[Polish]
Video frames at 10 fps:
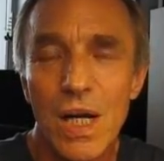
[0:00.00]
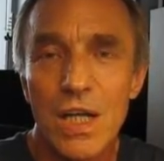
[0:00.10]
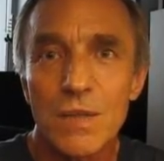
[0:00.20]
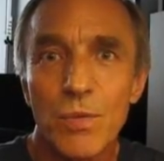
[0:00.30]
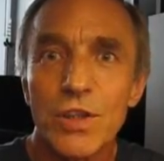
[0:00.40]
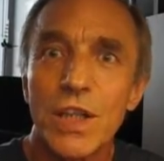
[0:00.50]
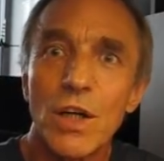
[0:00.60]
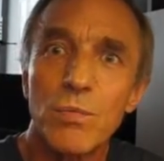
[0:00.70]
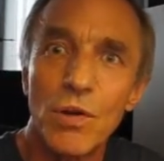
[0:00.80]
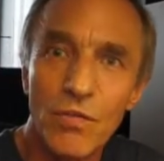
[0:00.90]
z
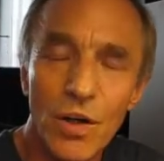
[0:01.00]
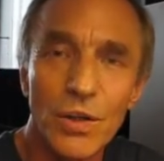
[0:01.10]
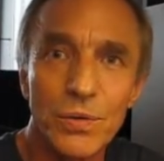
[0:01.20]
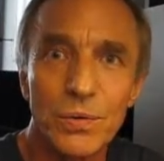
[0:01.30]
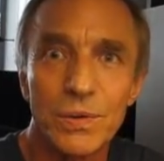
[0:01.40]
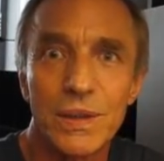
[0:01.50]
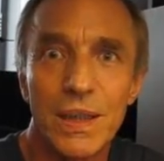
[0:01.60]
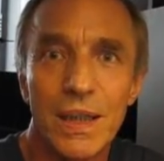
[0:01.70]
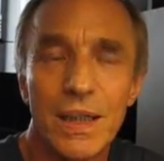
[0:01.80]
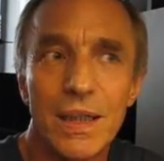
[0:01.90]
prostego powodu,
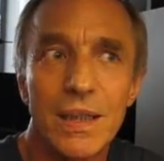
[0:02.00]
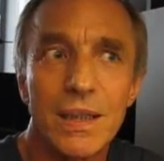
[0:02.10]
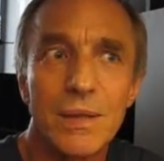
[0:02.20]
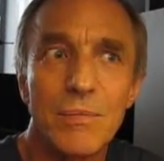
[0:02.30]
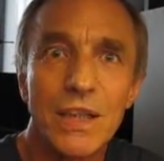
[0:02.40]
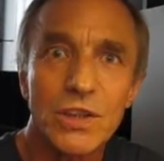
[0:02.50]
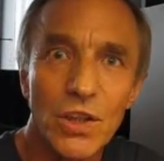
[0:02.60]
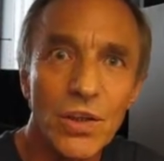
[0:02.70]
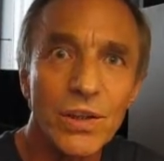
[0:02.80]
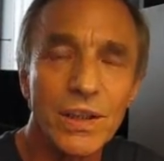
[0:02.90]
że e,
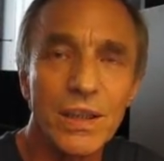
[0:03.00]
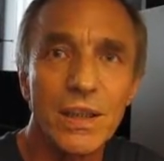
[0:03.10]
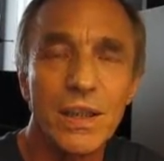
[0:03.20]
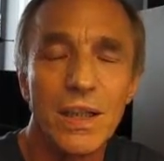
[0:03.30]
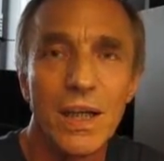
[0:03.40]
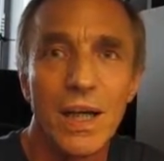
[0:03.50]
masoni